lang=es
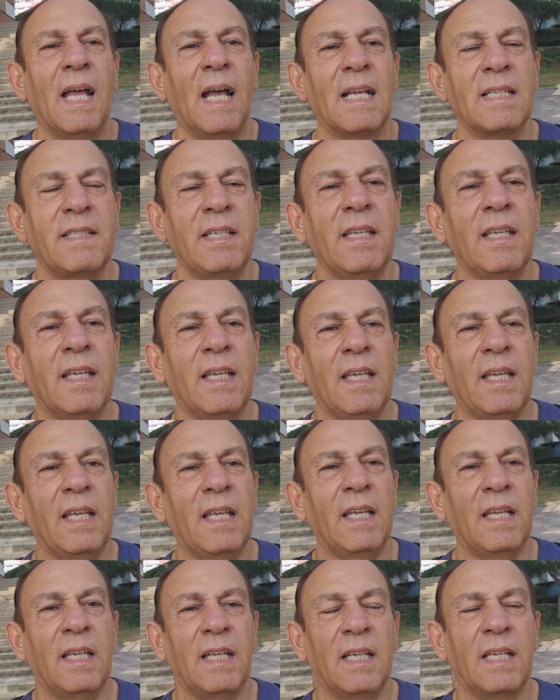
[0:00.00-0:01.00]
Así
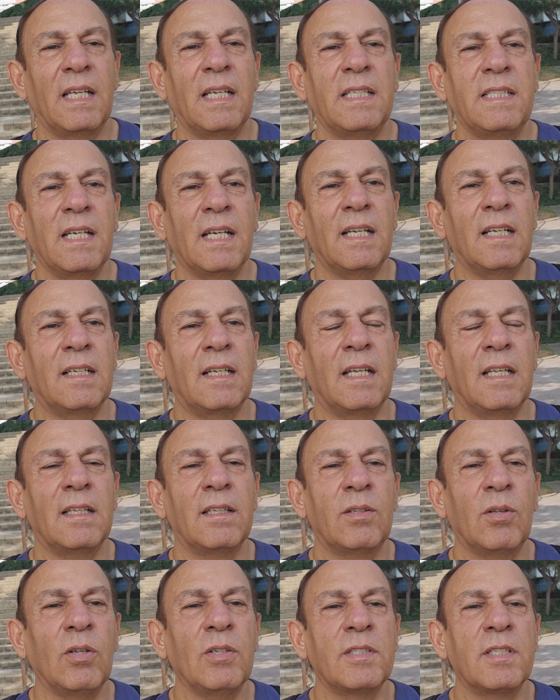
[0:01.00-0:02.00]
que ya
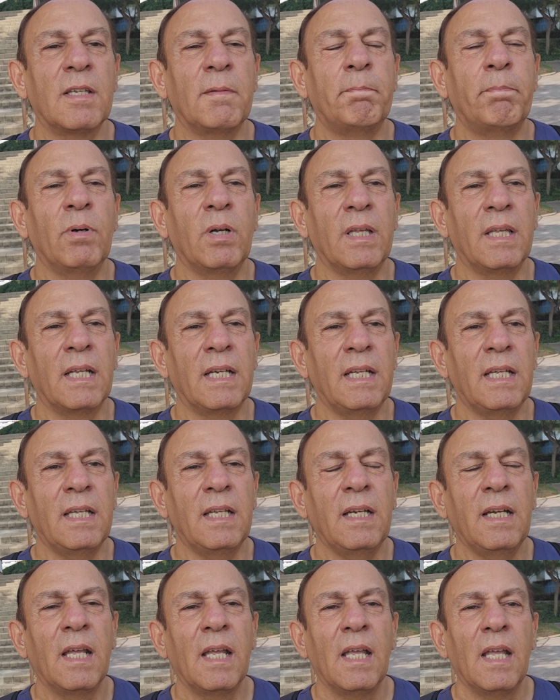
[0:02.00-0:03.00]
entonces pueden
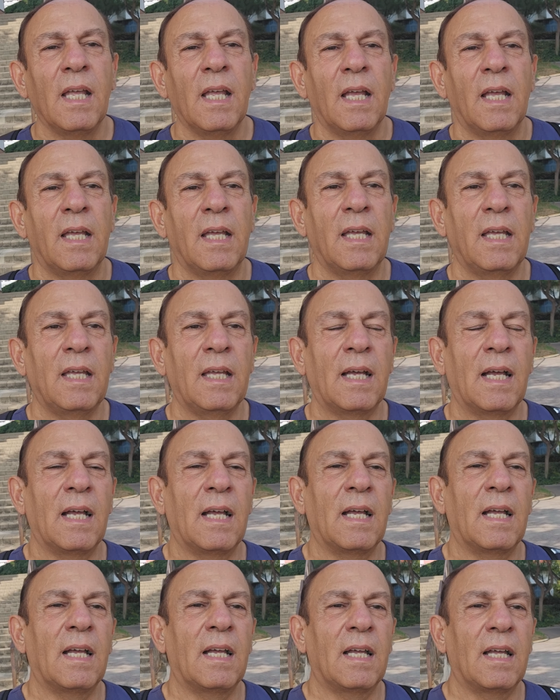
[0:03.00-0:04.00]
ir
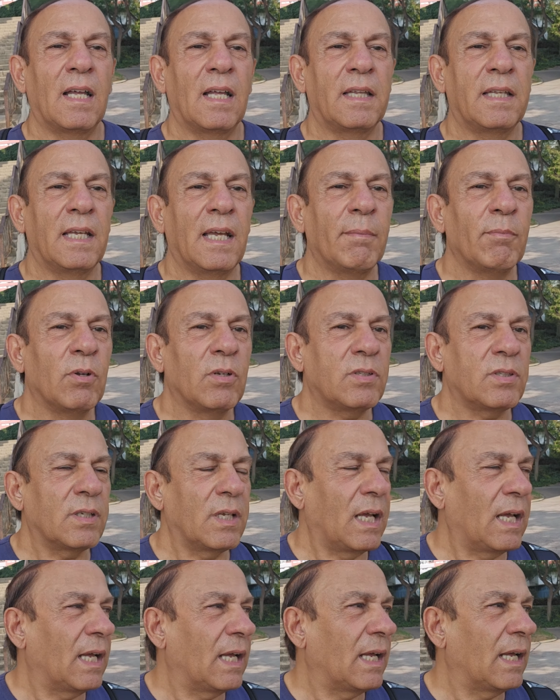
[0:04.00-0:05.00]
a, digamos,
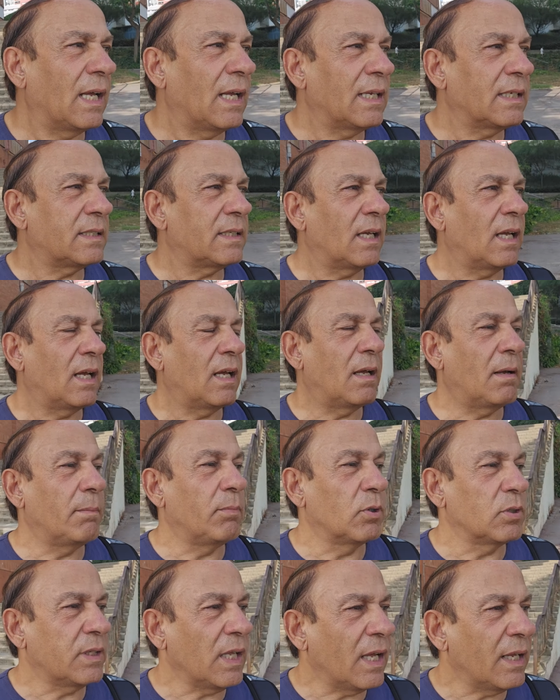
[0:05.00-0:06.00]
a,
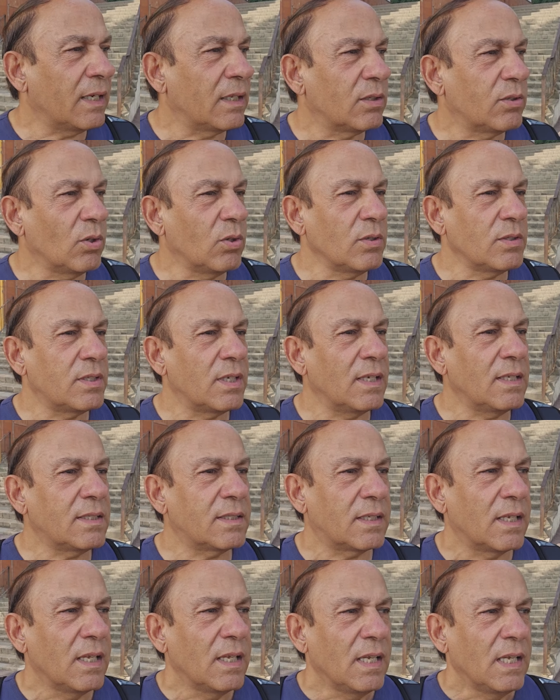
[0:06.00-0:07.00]
votar entonces
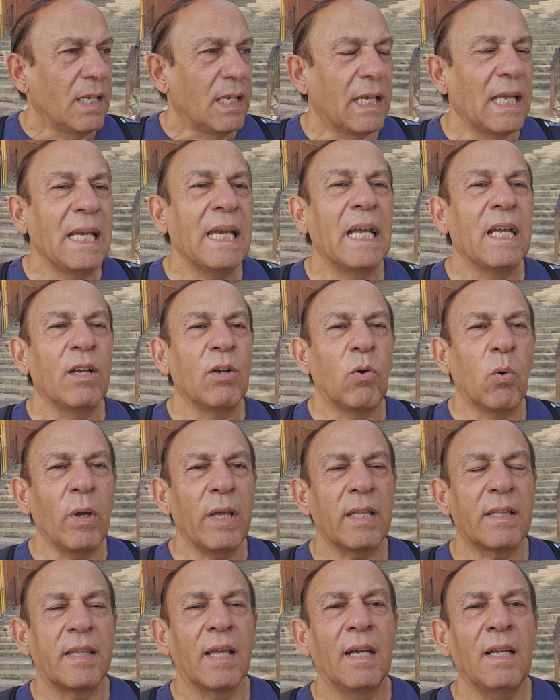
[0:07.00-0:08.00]
en la
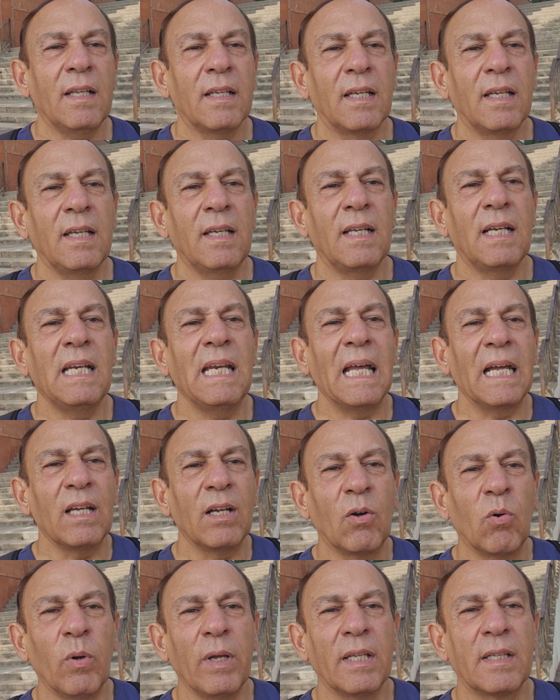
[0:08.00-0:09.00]
encuesta, en la
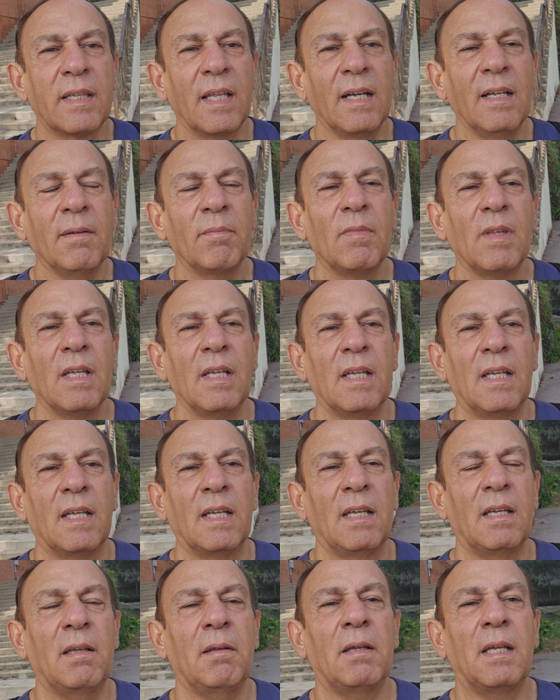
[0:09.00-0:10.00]
encuesta.
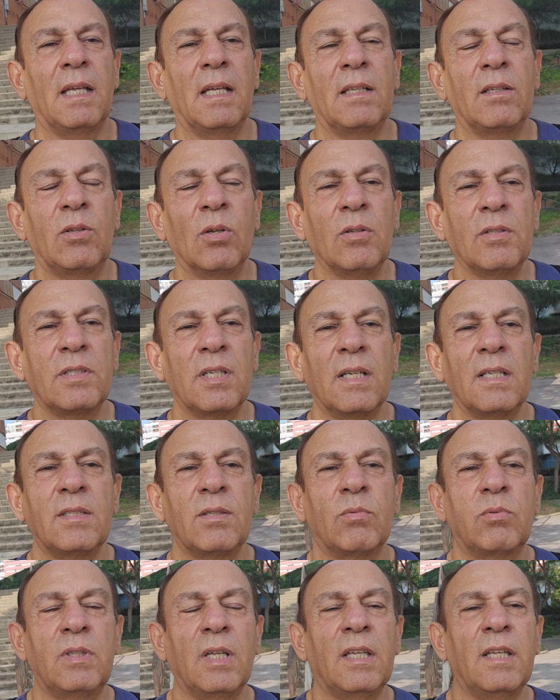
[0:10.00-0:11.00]

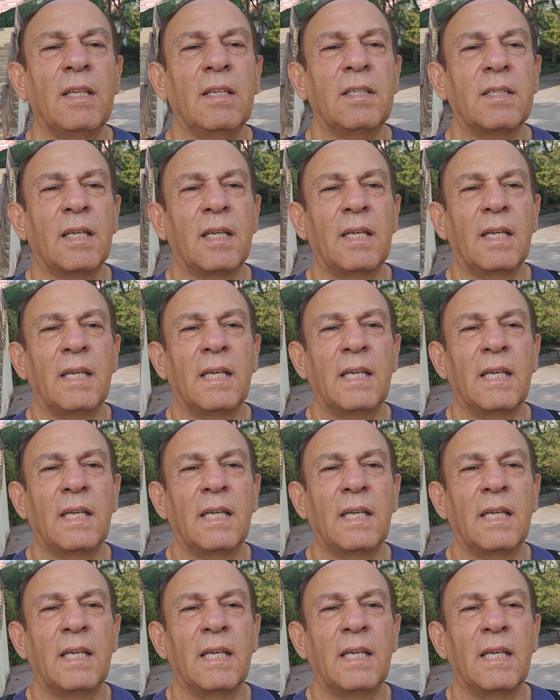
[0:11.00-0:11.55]
entonces ustedes